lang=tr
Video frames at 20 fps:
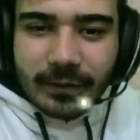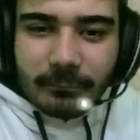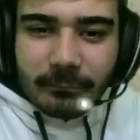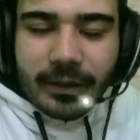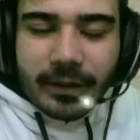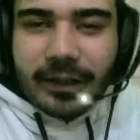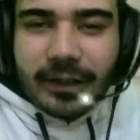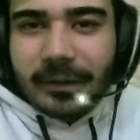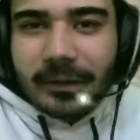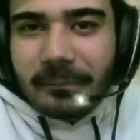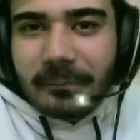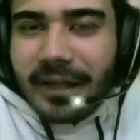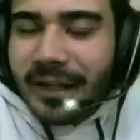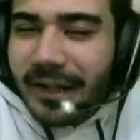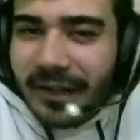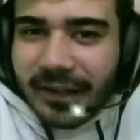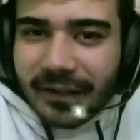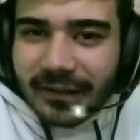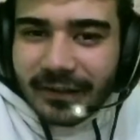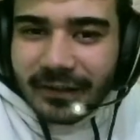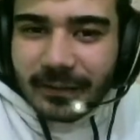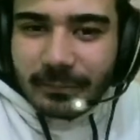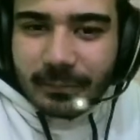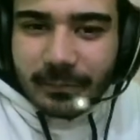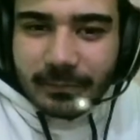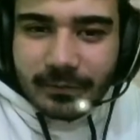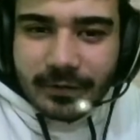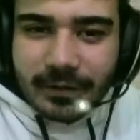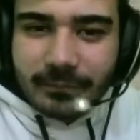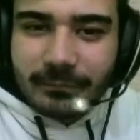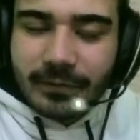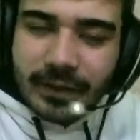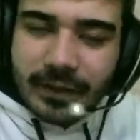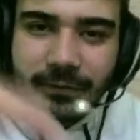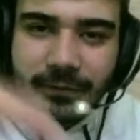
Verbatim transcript: Bakalım nereye kadar yapabileceğim. Hadi